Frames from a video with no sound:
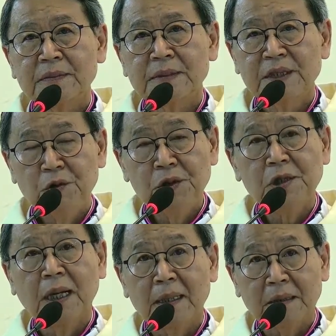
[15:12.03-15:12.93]
Đức Chúa
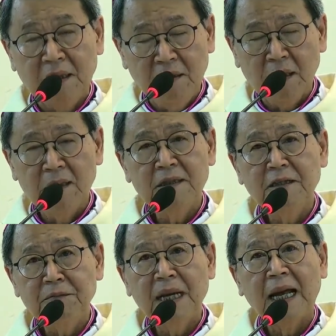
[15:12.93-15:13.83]
Trời thưởng
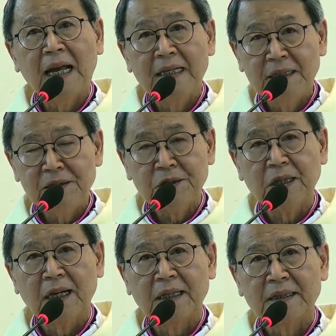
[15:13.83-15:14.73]
Đức Mẹ lên
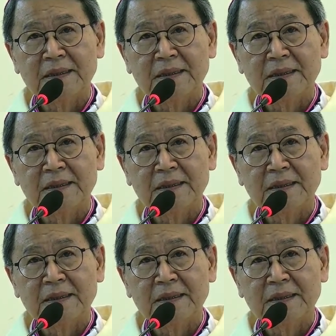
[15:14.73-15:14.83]
trời